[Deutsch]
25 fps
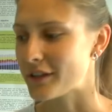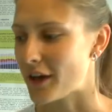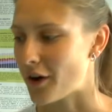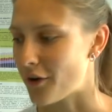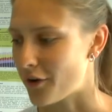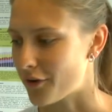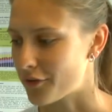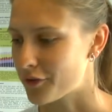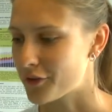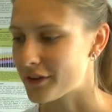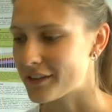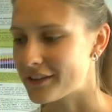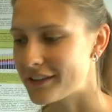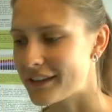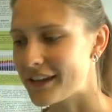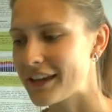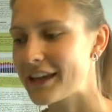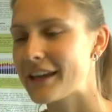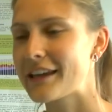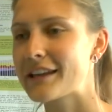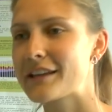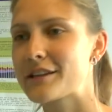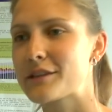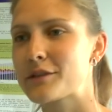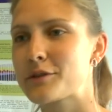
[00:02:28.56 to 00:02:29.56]
auch wirklich eine
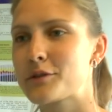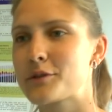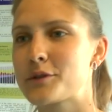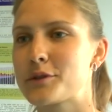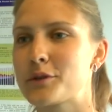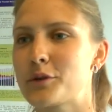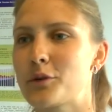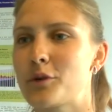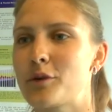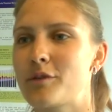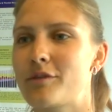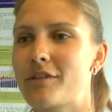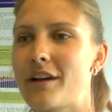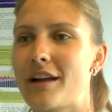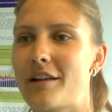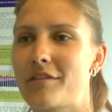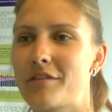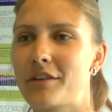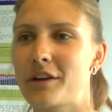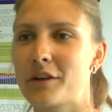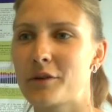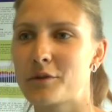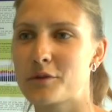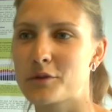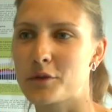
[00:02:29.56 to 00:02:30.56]
rege Diskussion, weil
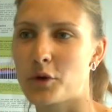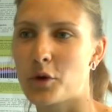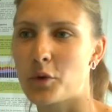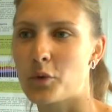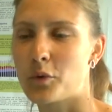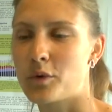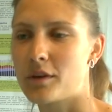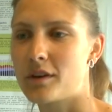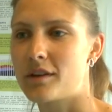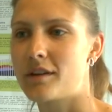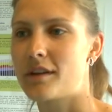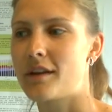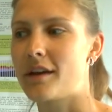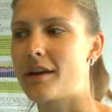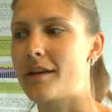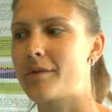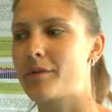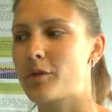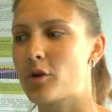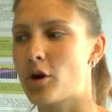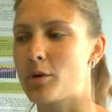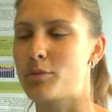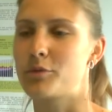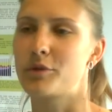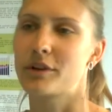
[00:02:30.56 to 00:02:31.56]
wir in unserer Runde
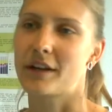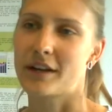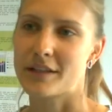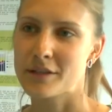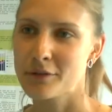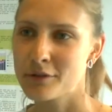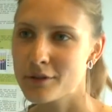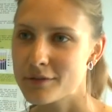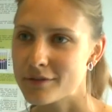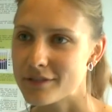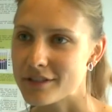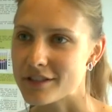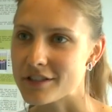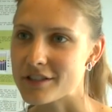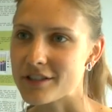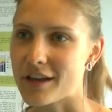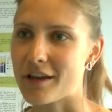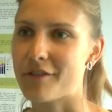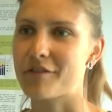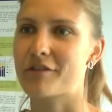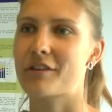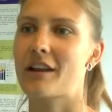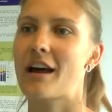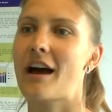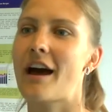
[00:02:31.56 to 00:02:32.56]

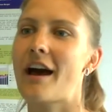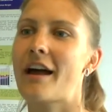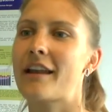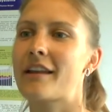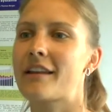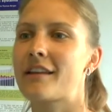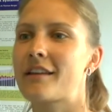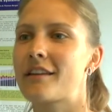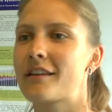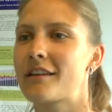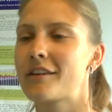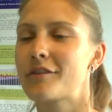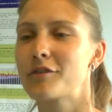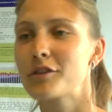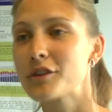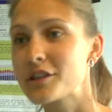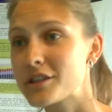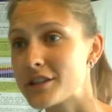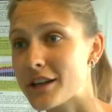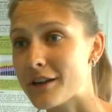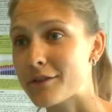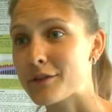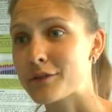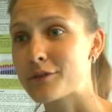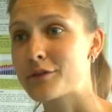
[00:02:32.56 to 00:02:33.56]
Kommunikationswissenschaftler hatten,
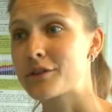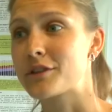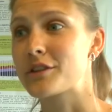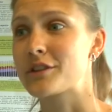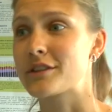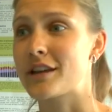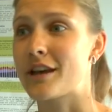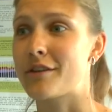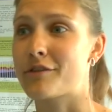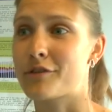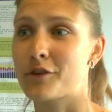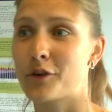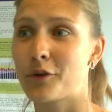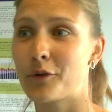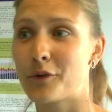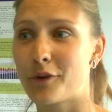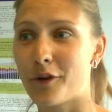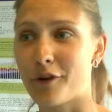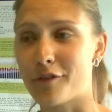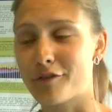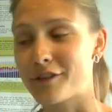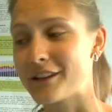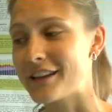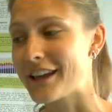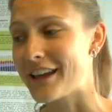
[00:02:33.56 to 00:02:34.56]
Wirtschaftswissenschaftler und auch
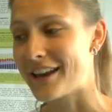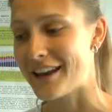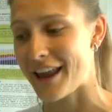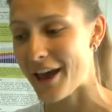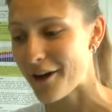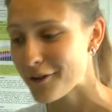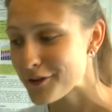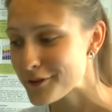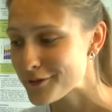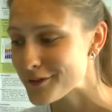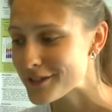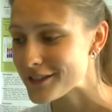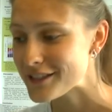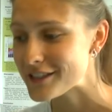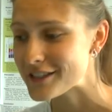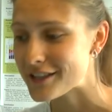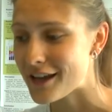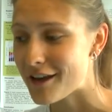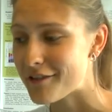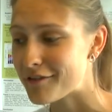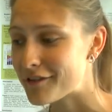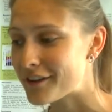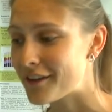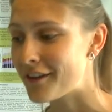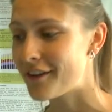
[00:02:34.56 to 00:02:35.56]
viele
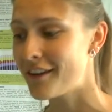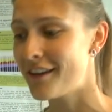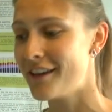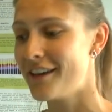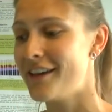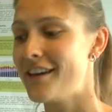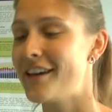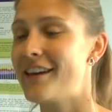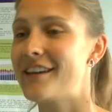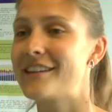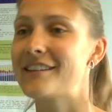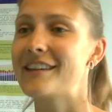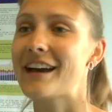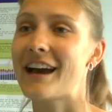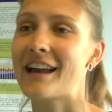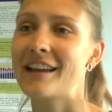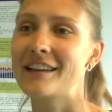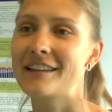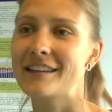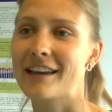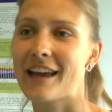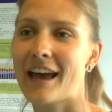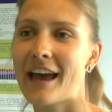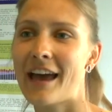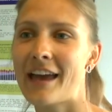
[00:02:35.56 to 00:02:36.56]
Ernährungswissenschaftler, die alle
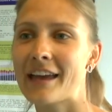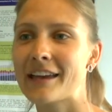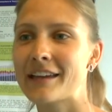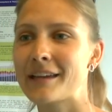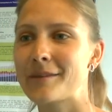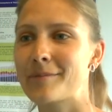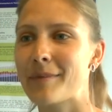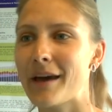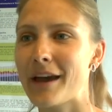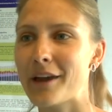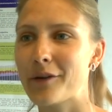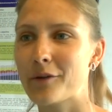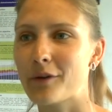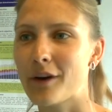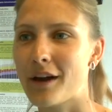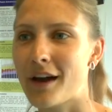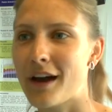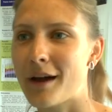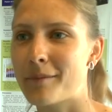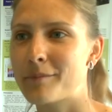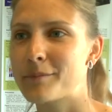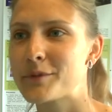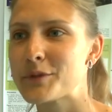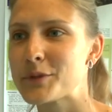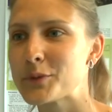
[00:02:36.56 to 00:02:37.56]
ihre eigene Meinung
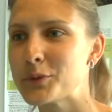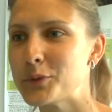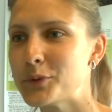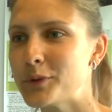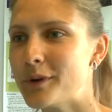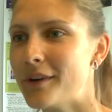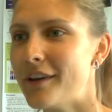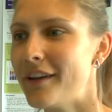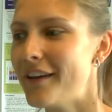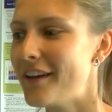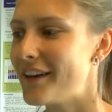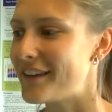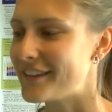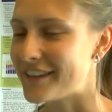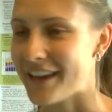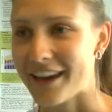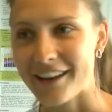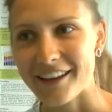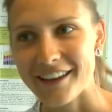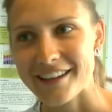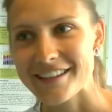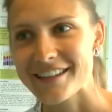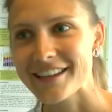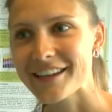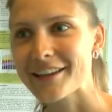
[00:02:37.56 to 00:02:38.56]
haben zu
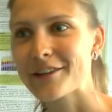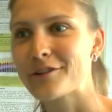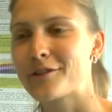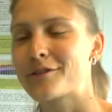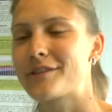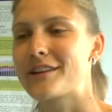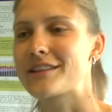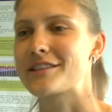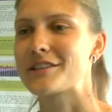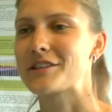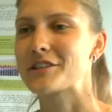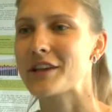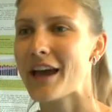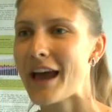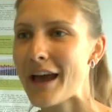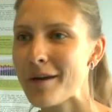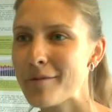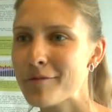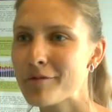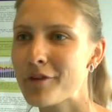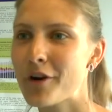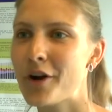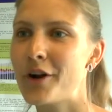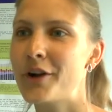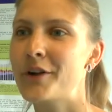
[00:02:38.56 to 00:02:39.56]
Diätartikeln und was sie
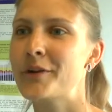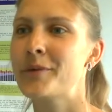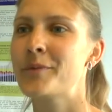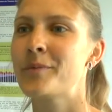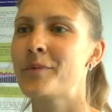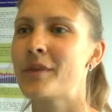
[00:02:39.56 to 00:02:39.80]
schreiben wollen.